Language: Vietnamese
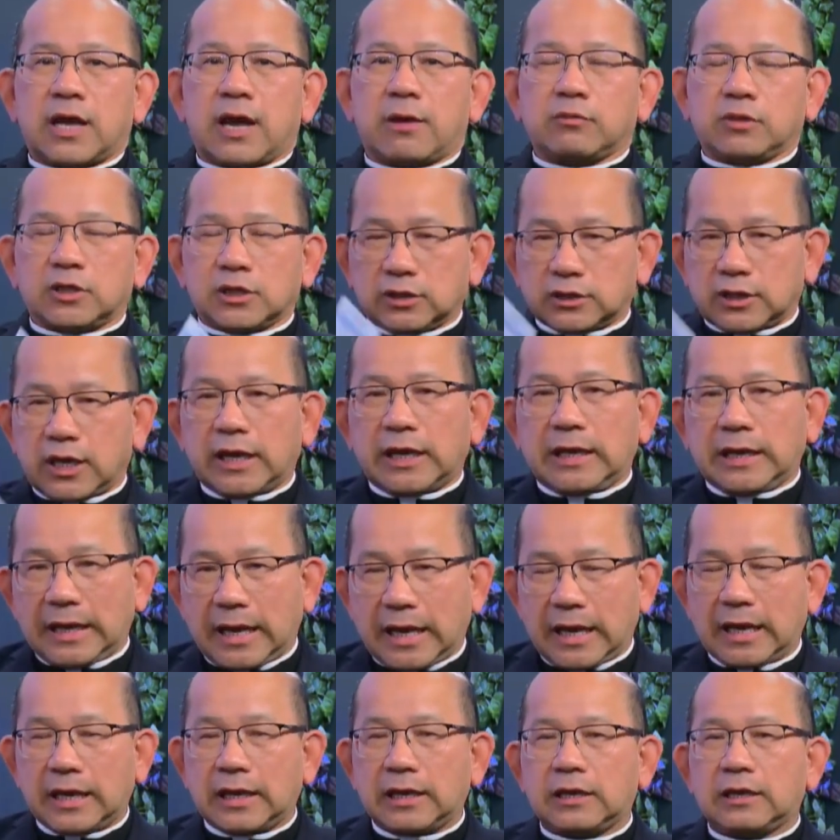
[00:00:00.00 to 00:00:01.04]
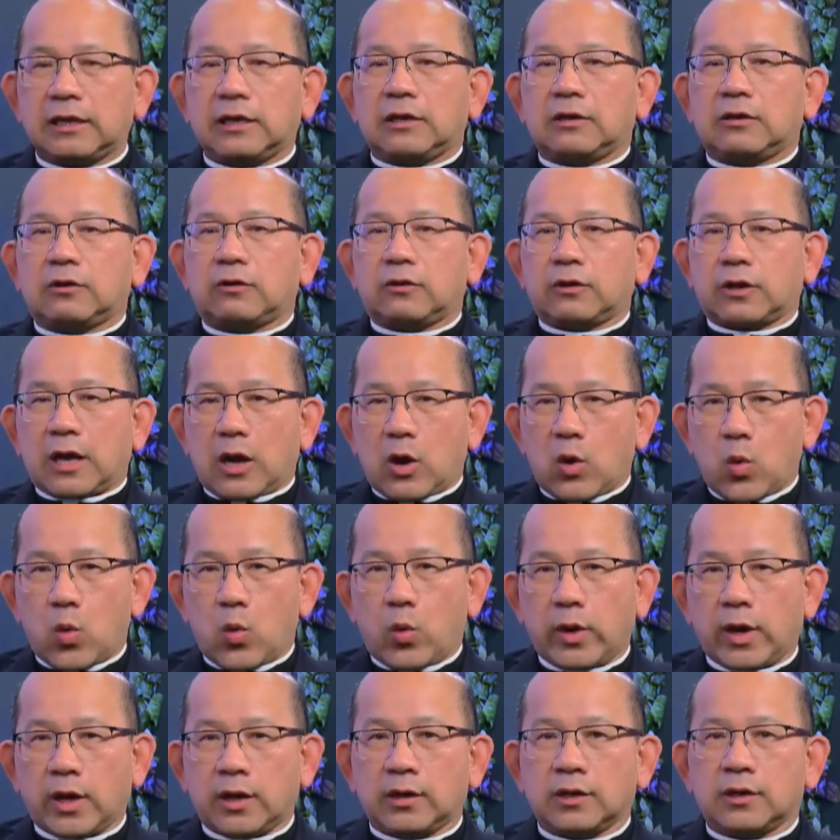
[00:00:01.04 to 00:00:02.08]
tham dự thánh lễ rồi cầu
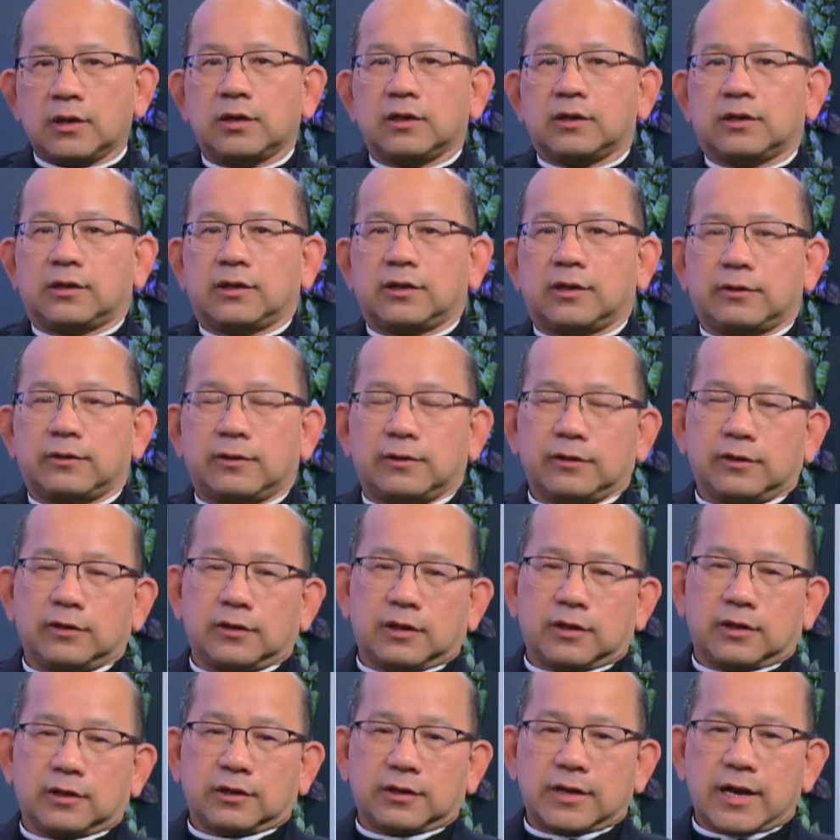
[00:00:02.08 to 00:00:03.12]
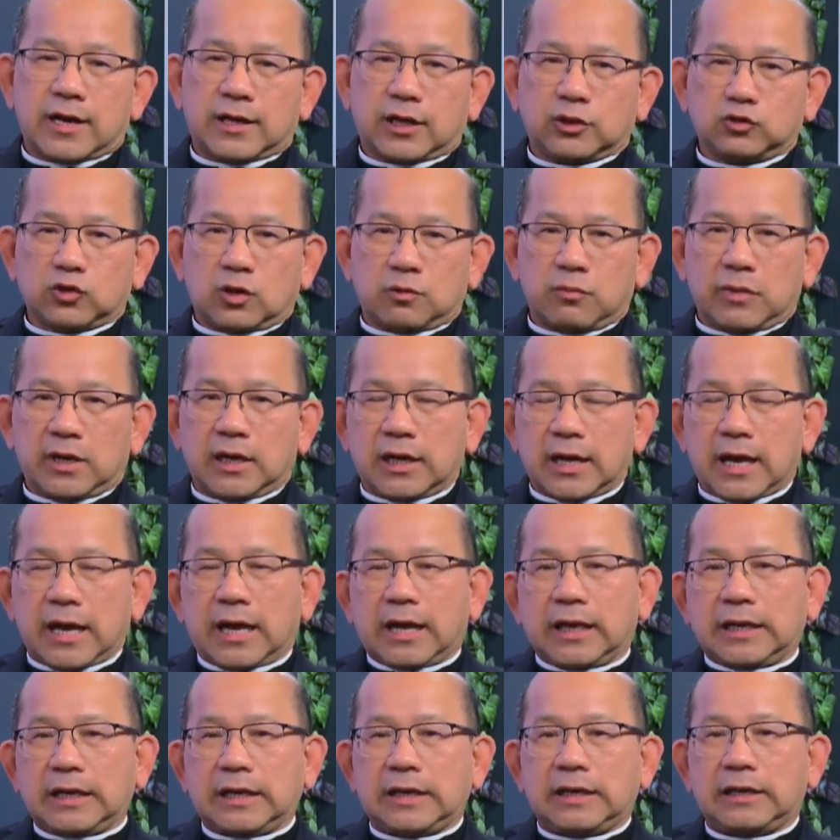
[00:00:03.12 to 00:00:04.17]
nguyện thế rồi ờ, đang là chuẩn bị
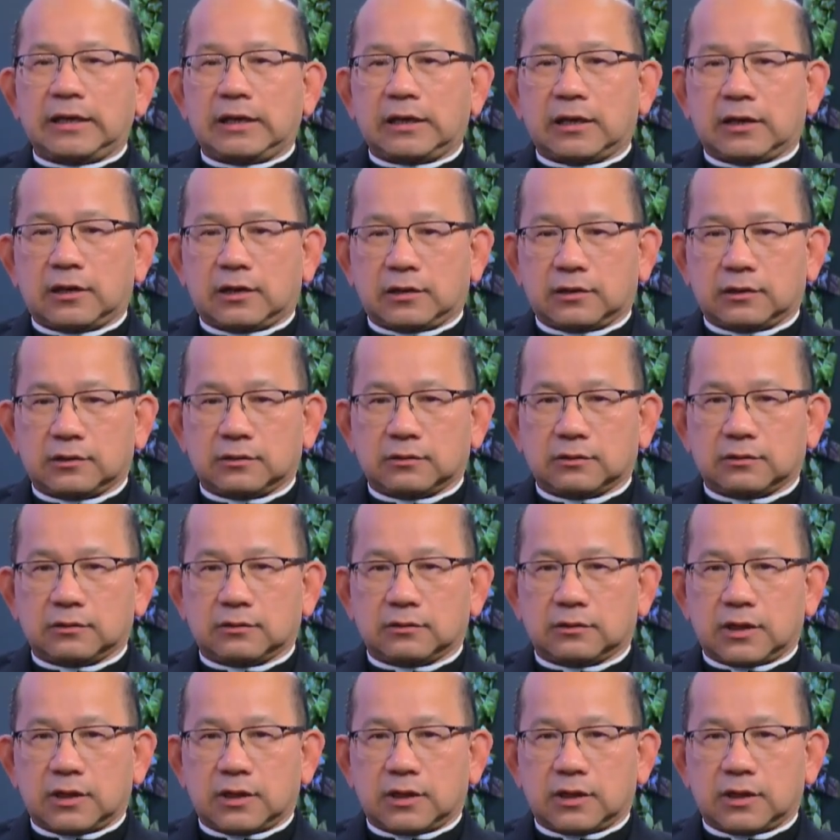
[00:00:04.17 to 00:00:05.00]
lễ thì ờ,